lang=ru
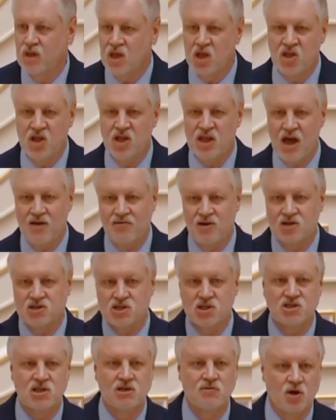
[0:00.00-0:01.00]
И не
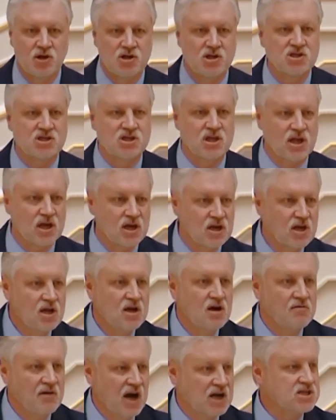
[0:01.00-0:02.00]
явились ли сегодняшнее
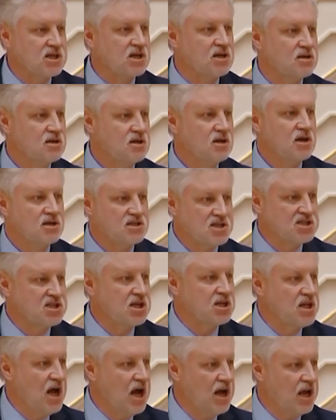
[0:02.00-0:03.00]
ваше
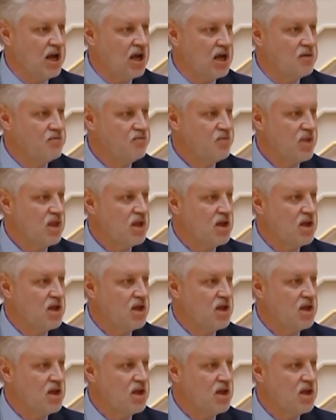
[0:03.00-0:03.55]
заседание